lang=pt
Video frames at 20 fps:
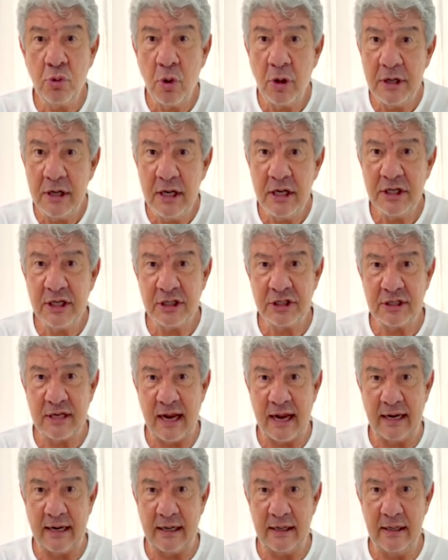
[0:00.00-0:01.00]
Corinthians,
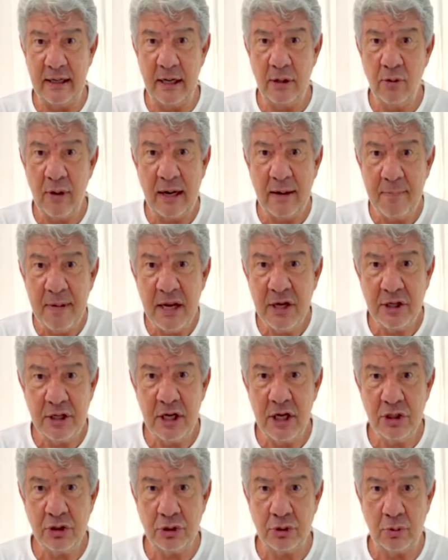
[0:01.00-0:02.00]
cara. Ele não era bem
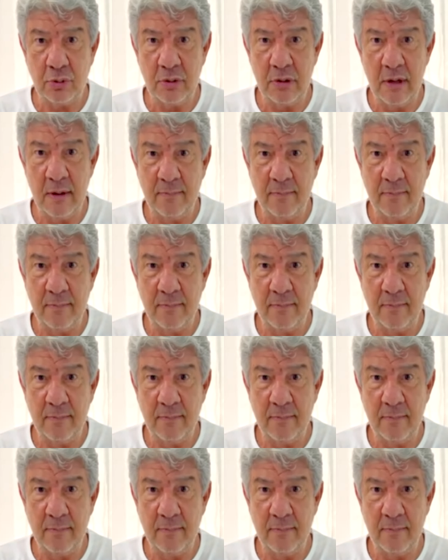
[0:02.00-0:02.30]
quisto.